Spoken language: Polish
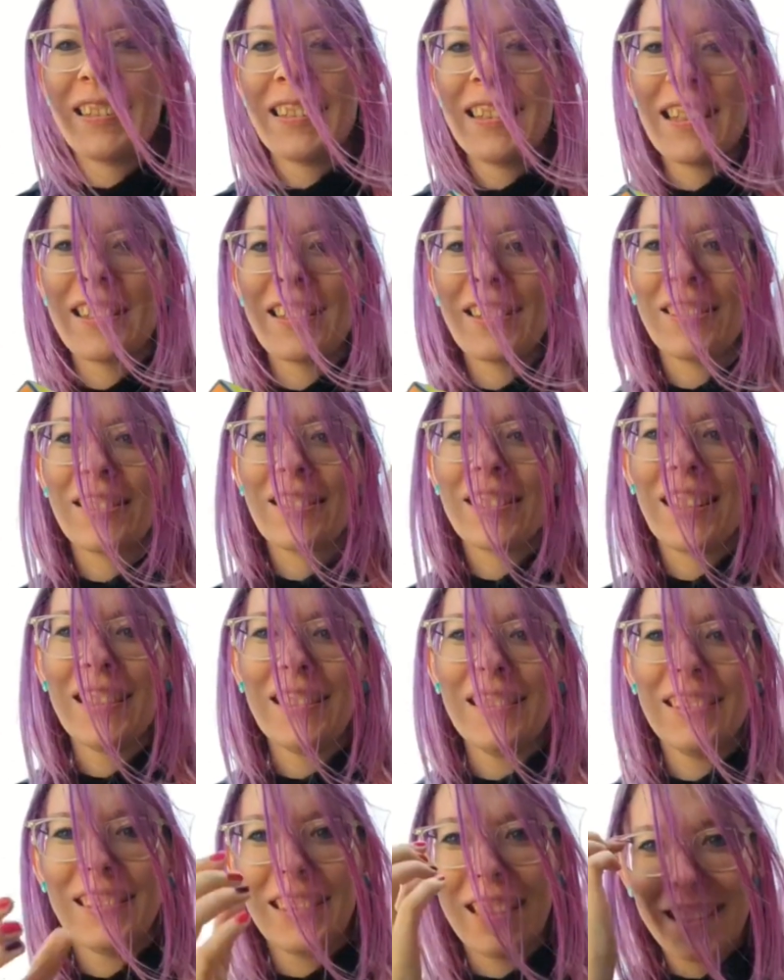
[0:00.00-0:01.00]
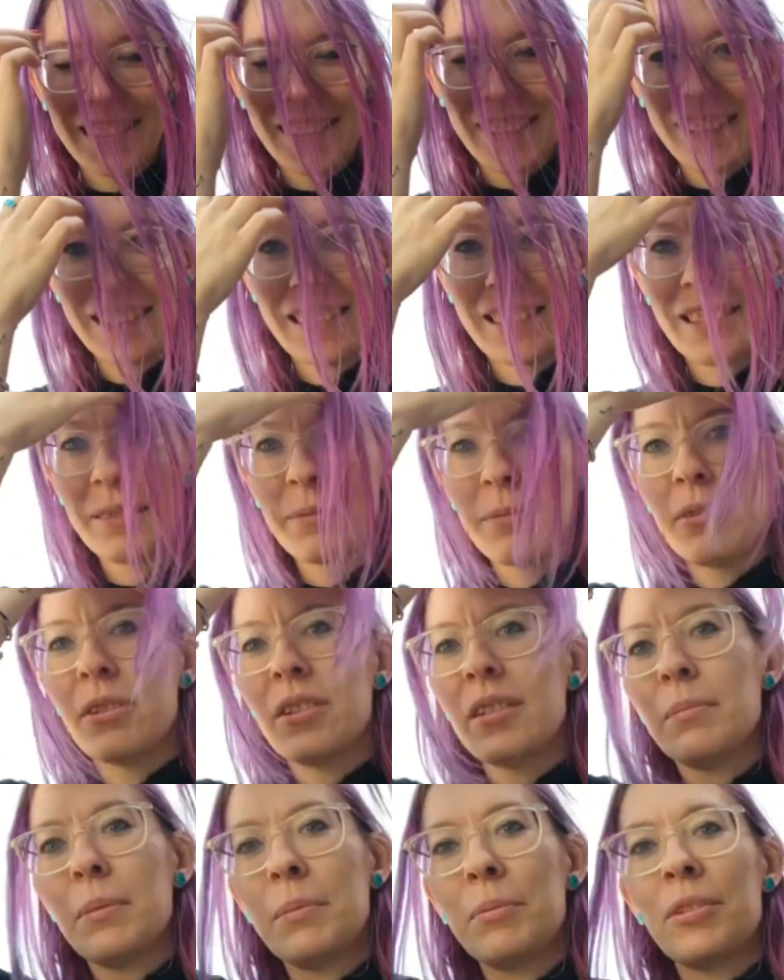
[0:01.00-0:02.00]
Jest kostka? Jest.
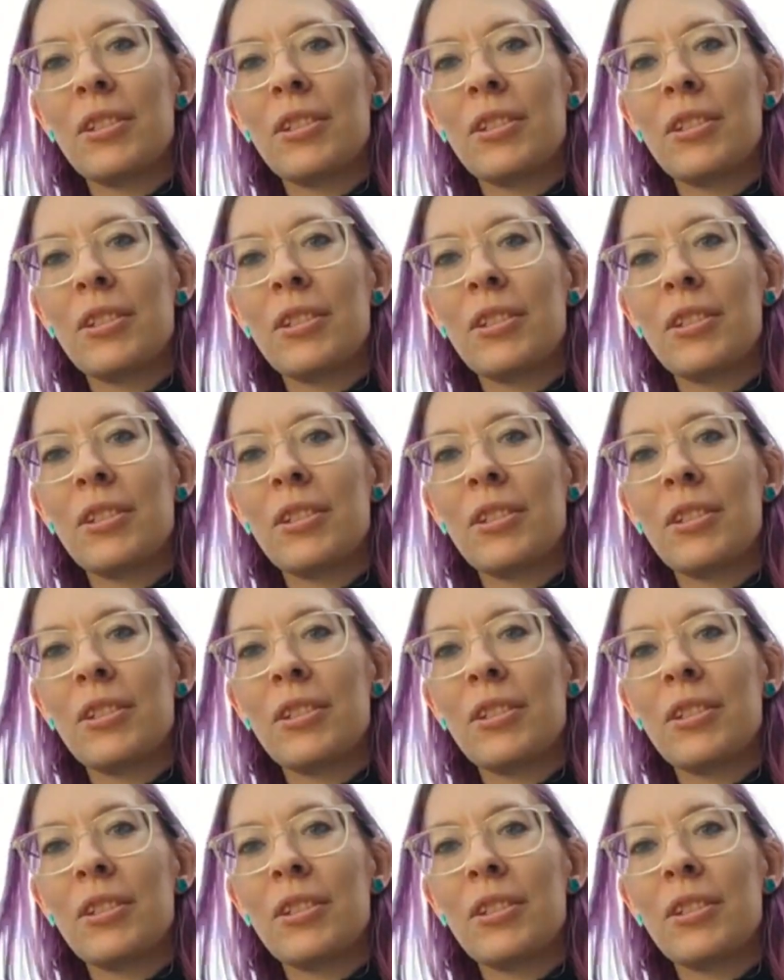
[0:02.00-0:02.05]
Włosy mi